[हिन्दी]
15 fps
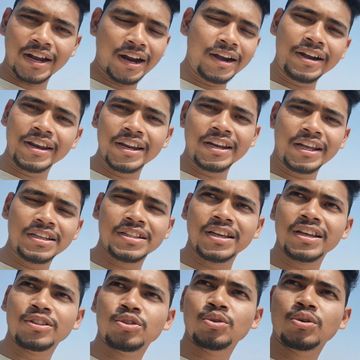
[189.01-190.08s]
कंट्री नहीं थे
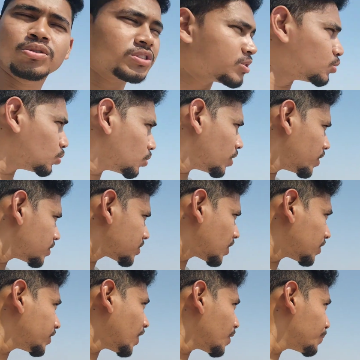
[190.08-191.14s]
तो
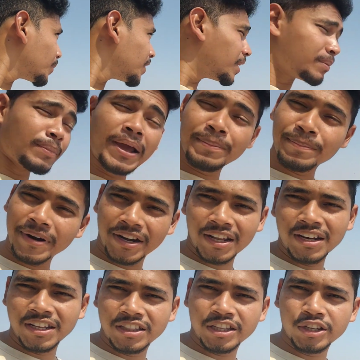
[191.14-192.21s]
सरदार वल्लभ भाई
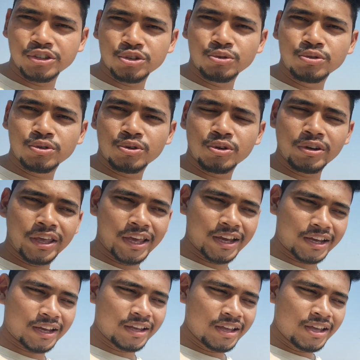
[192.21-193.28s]
पटेल ही थे जो उनको एक